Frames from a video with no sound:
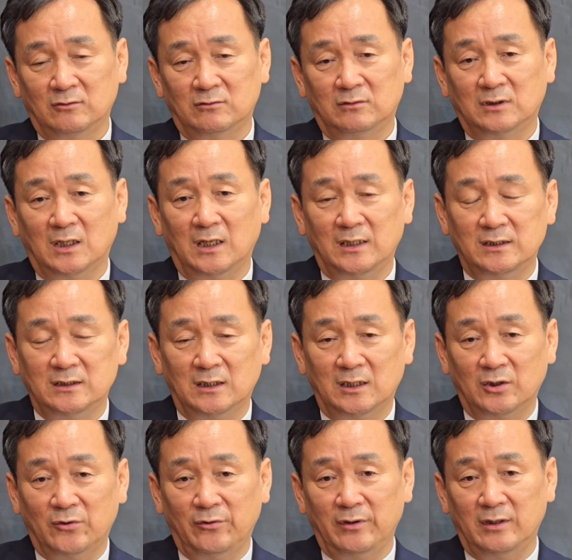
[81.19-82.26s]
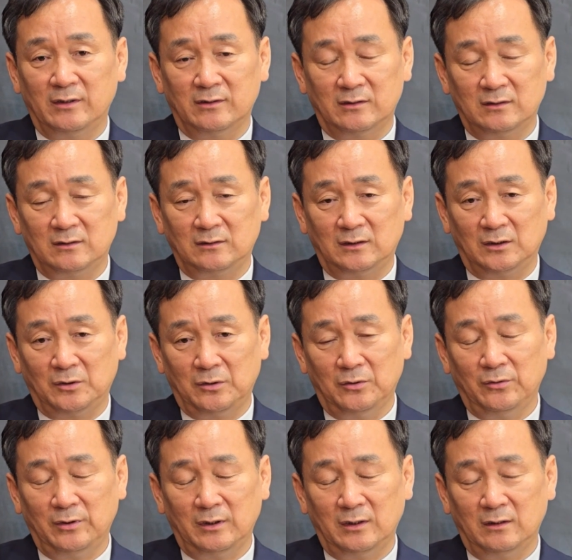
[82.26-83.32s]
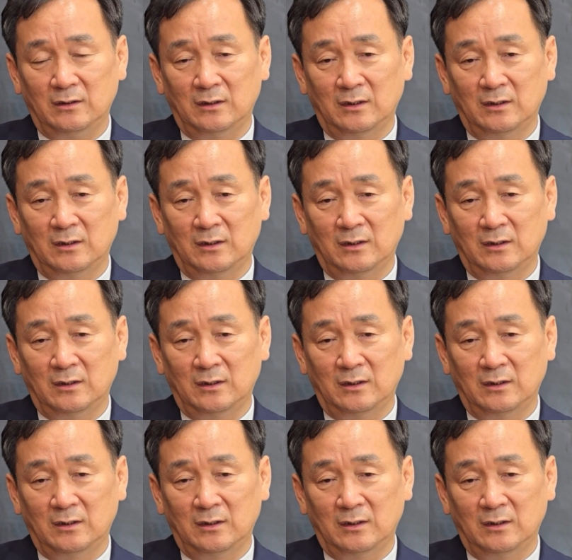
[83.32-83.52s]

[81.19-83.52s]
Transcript: 국가가 인정한 교회에서는 이제 교회